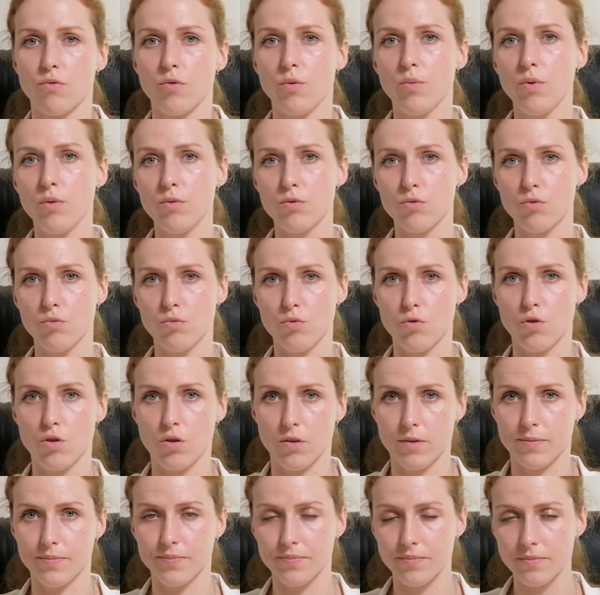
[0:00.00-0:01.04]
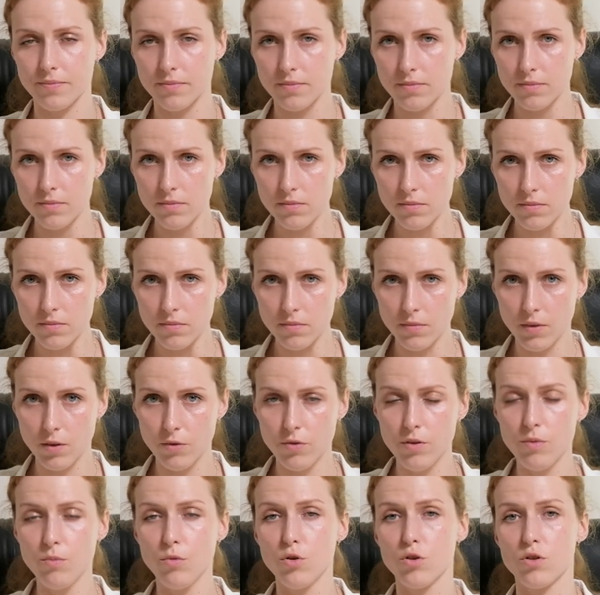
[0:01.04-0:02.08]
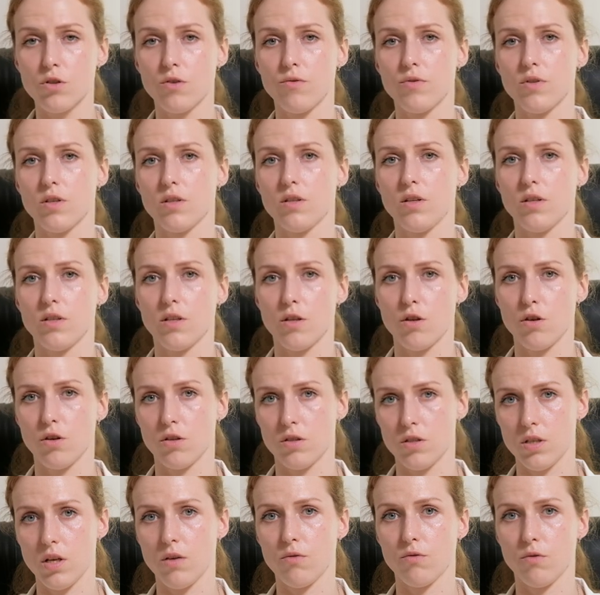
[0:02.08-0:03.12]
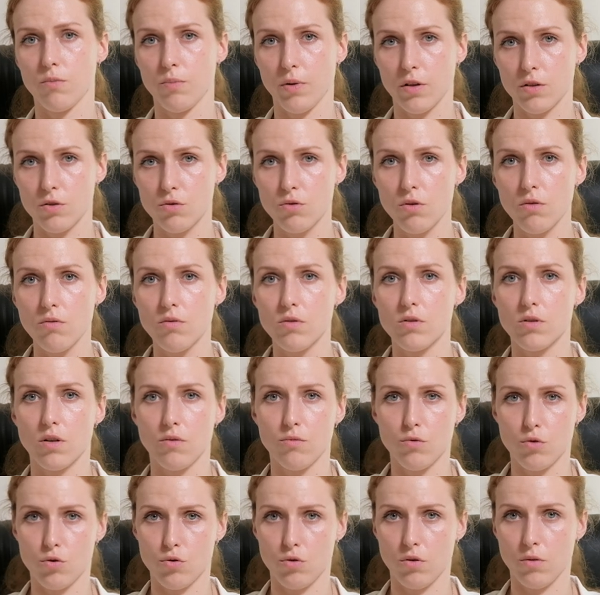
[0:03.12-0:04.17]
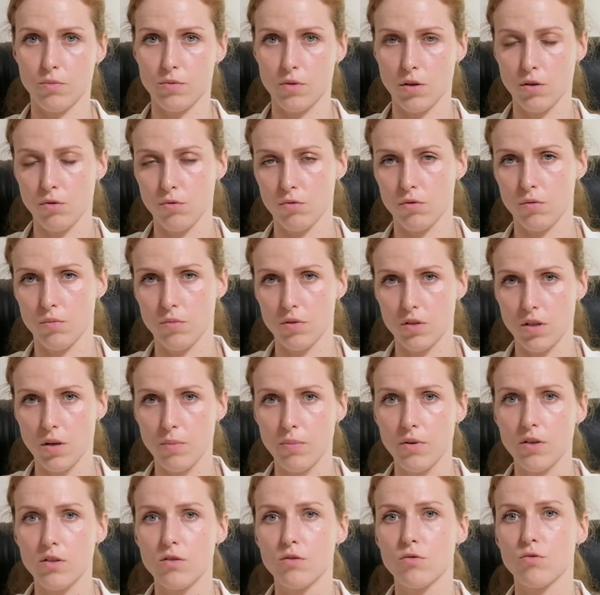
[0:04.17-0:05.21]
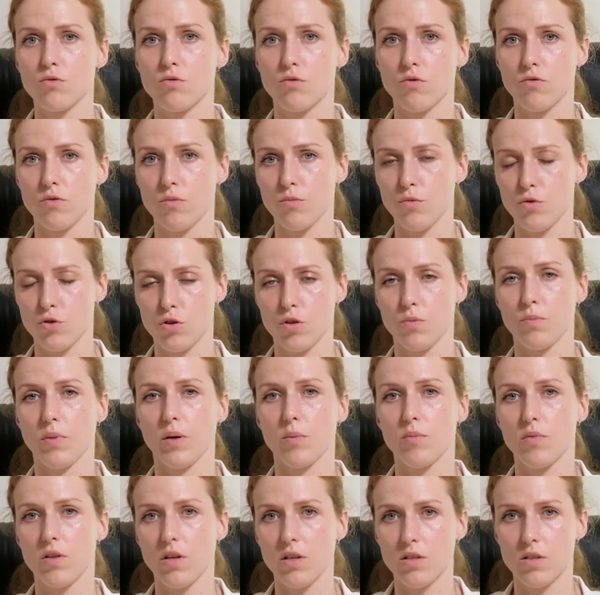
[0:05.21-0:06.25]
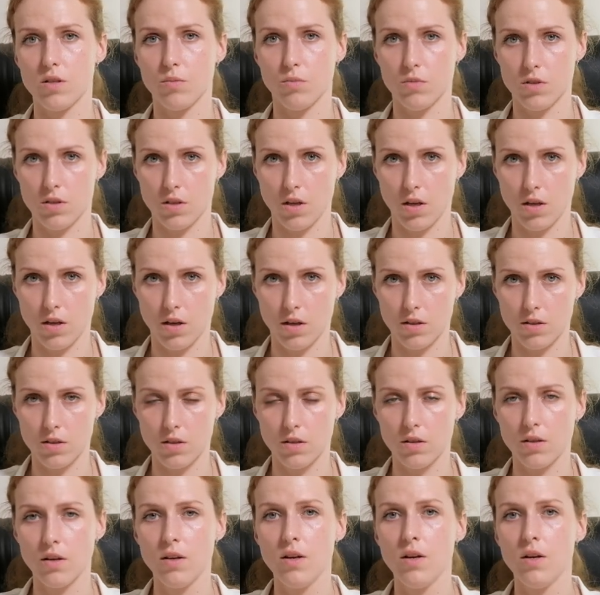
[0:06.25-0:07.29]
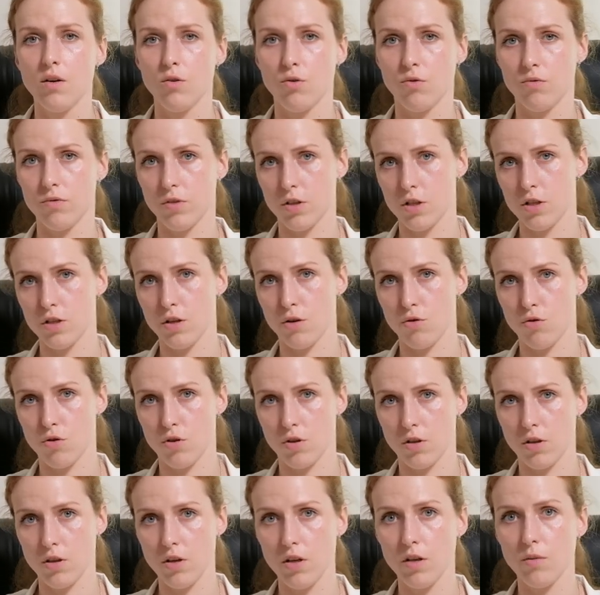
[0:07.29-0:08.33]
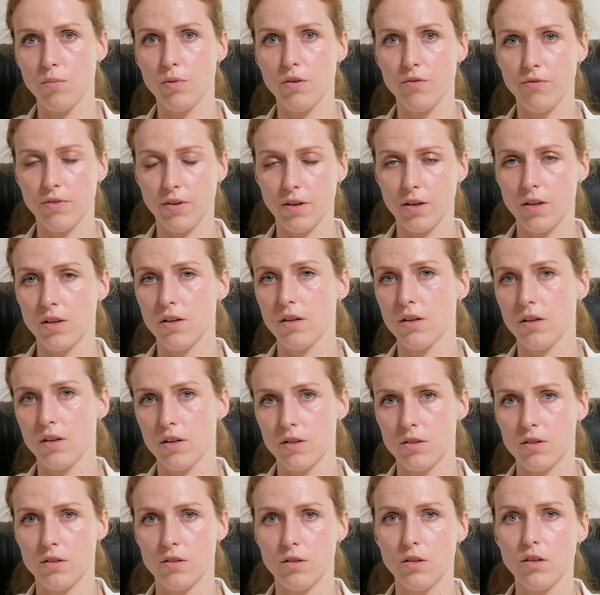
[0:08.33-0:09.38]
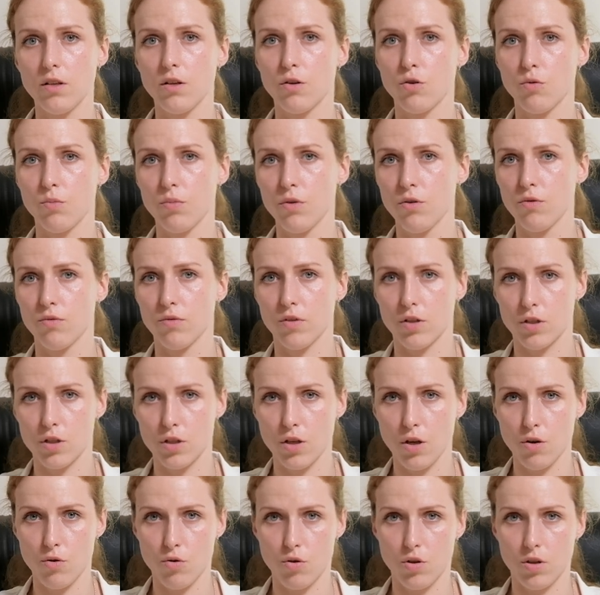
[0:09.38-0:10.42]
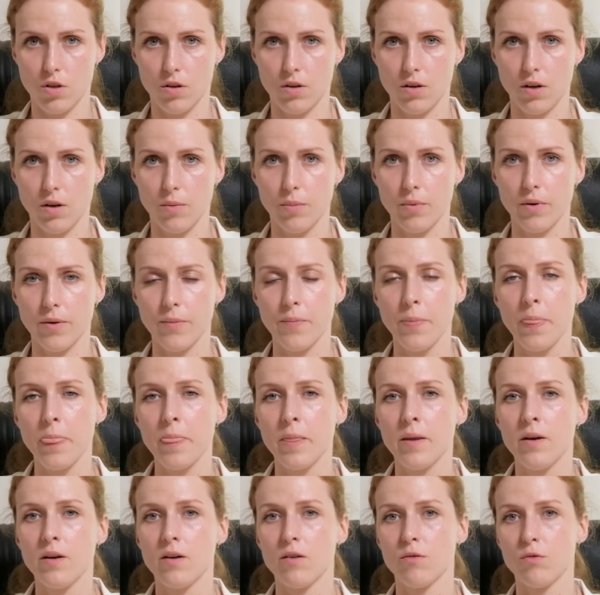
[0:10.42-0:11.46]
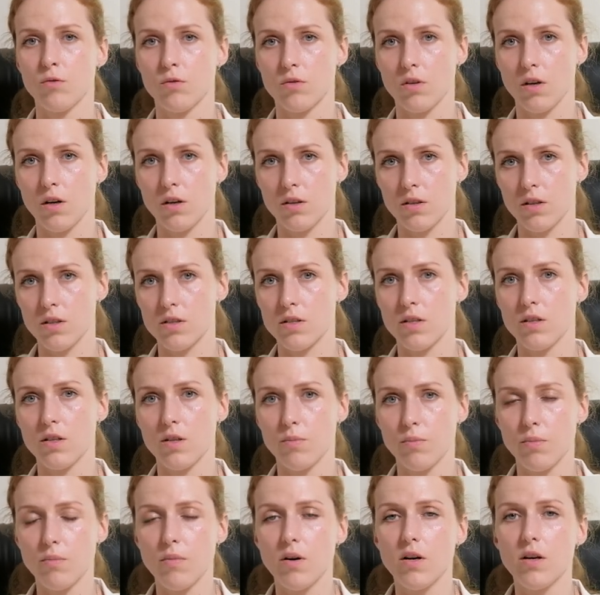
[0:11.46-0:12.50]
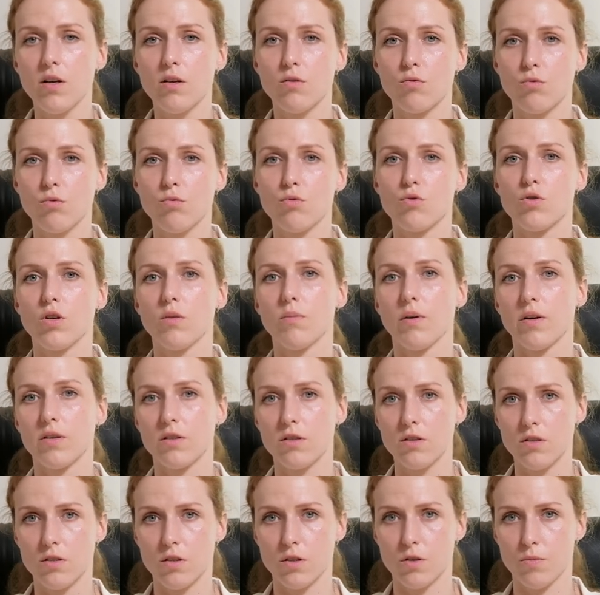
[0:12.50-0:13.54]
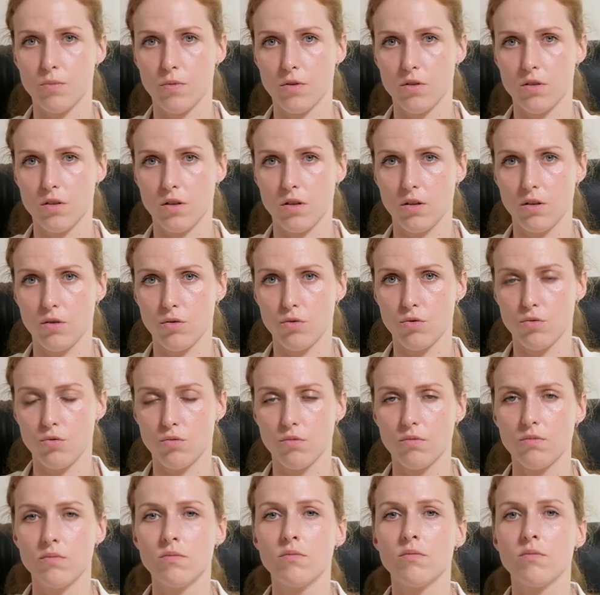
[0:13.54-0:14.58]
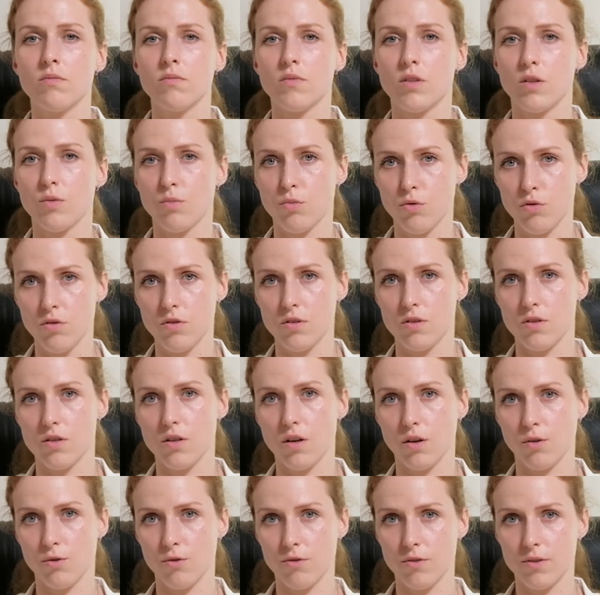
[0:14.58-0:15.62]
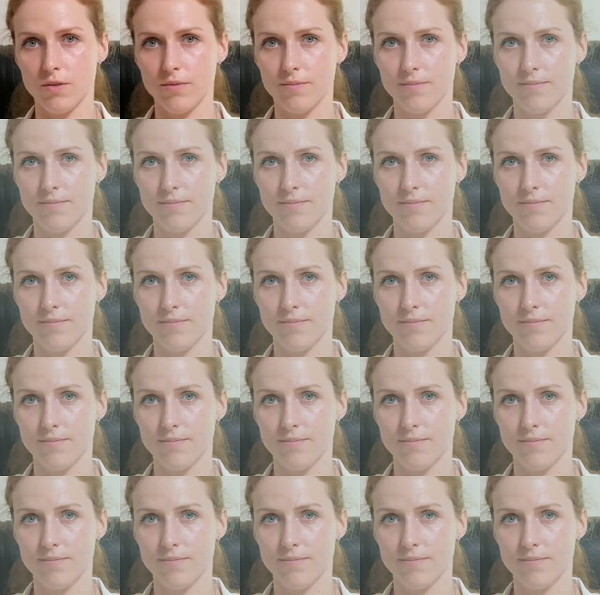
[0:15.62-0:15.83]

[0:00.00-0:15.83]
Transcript: любом случае, вы можете всегда начать с самого простого, с того, что абсолютно безопасно, что вы можете применять самостоятельно. Увлажняющий гель блефорогель один или любые увлажняющие капли. Вот. А если не помогает, то уже обратиться к специалисту. И будьте здоровы!